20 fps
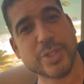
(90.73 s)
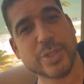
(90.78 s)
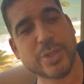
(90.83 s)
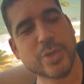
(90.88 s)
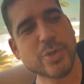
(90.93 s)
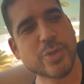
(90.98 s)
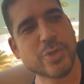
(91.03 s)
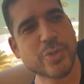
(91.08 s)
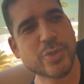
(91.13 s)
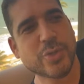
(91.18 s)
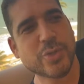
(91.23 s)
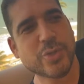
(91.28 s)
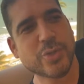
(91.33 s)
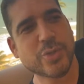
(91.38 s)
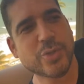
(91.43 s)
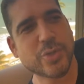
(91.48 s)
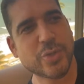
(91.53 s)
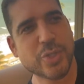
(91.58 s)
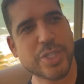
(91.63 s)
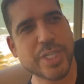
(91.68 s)
Sim.
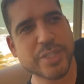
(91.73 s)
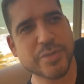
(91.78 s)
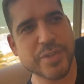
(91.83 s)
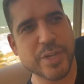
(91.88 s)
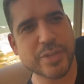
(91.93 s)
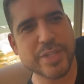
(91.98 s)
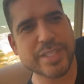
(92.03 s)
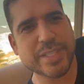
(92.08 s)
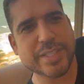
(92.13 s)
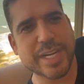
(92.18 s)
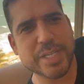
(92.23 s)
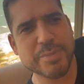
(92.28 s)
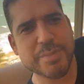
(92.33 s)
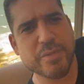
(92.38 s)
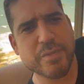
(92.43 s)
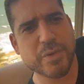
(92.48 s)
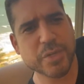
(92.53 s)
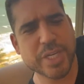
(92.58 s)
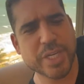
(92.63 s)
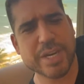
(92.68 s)
Todos os dias, final da tarde, minha
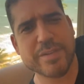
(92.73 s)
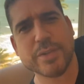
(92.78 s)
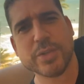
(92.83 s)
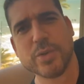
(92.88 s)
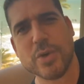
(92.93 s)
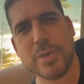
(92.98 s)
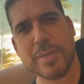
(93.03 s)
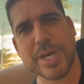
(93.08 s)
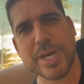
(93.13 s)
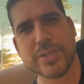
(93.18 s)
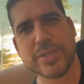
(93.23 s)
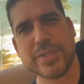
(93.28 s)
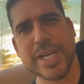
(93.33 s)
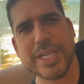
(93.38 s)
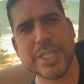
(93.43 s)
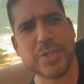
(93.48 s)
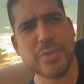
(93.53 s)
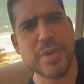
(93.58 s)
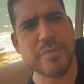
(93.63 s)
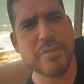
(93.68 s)
avó chegava do comércio dela
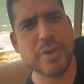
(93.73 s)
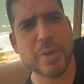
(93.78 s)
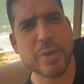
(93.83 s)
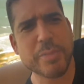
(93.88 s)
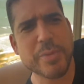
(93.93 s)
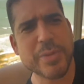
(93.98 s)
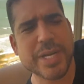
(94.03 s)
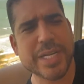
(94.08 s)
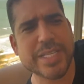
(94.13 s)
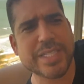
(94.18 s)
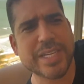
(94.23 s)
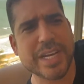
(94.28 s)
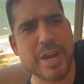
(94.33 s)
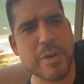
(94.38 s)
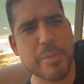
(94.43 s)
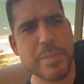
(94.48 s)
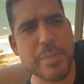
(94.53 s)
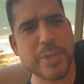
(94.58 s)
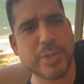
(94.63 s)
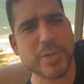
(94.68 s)
e tinha um envelopinho Sim. que ela
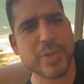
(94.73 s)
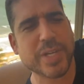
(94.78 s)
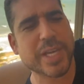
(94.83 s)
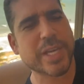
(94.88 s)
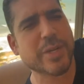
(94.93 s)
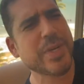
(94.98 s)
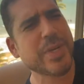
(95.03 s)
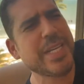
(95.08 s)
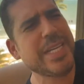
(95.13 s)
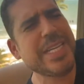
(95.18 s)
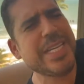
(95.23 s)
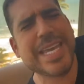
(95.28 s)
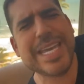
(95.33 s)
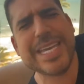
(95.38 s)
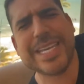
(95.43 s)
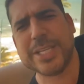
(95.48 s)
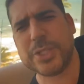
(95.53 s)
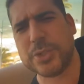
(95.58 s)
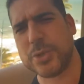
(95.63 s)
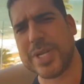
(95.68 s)
entregava pro meu toqueiro. E ninguém
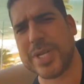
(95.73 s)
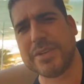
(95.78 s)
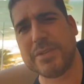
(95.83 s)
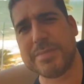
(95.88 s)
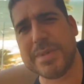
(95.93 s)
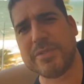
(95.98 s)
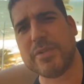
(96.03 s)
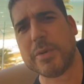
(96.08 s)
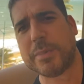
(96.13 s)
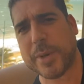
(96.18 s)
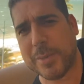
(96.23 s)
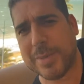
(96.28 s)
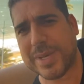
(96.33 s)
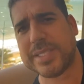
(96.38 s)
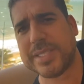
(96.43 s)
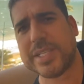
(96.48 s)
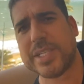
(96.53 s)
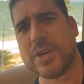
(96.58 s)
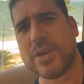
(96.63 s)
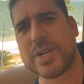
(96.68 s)
questionava a minha avó, porque é uma
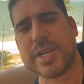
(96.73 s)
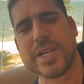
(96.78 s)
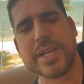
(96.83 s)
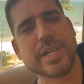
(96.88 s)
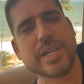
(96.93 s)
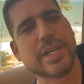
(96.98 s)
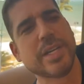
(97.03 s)
senhora, né?